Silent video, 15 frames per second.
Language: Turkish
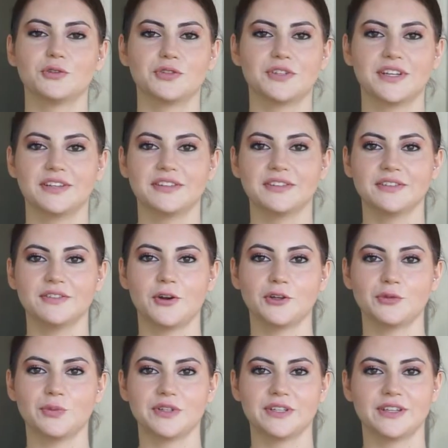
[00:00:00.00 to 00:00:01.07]
Türkiye'nin
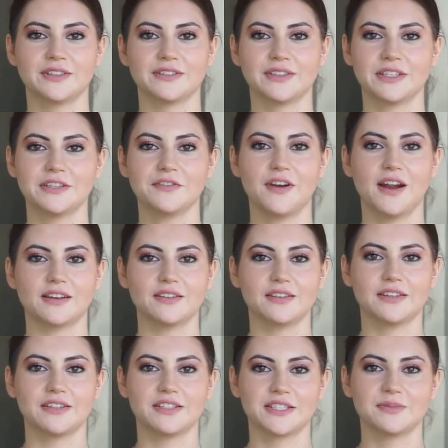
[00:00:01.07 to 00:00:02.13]
dört bir yanındaki farklı
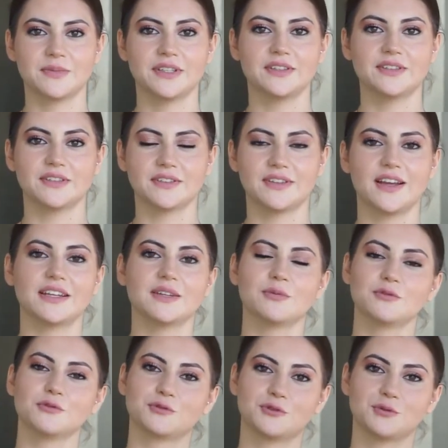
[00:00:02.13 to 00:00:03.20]
girişimleri sizlerle
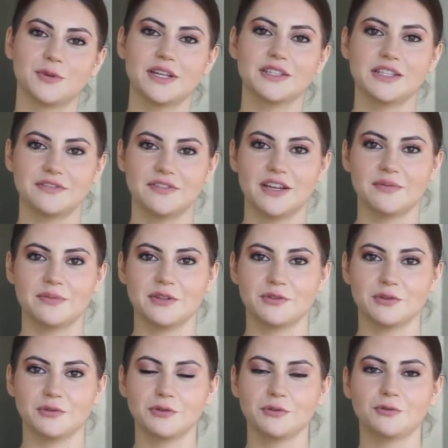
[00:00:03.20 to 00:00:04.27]
buluşturmaya devam
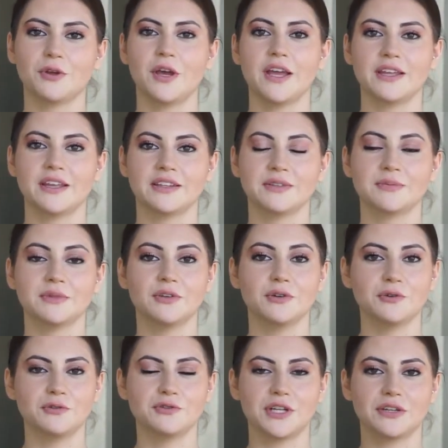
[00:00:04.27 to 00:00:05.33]
ediyoruz. Yanımda
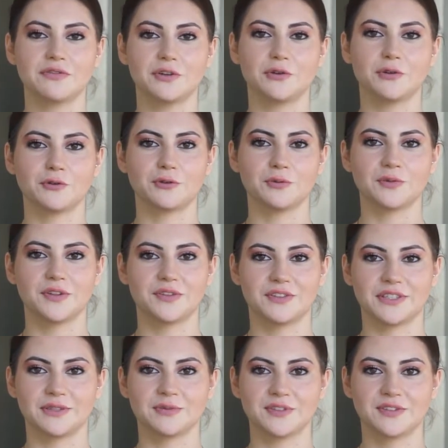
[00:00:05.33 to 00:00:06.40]
oyuncak ve kostüm
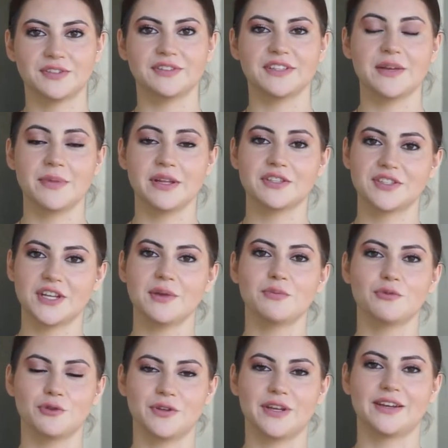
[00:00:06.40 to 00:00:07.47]
tasarımcısı Demet Şen
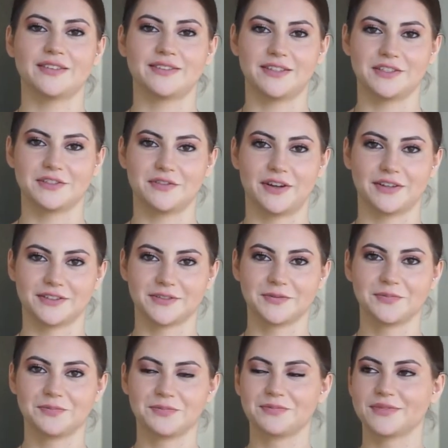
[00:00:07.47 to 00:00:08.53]
Büyükeresteci var.
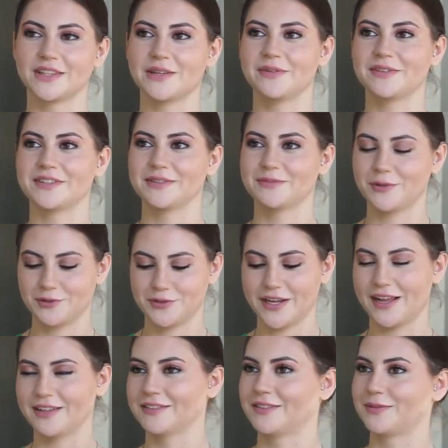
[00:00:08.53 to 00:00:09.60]
Demet Hanım hoş
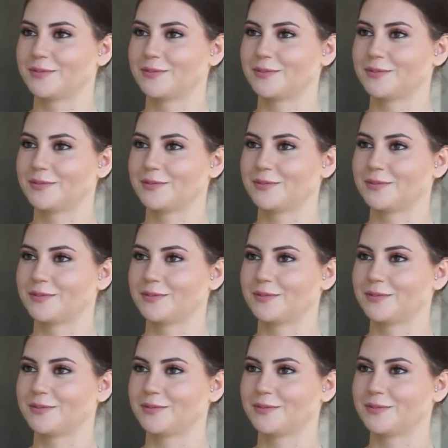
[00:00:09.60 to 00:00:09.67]
geldiniz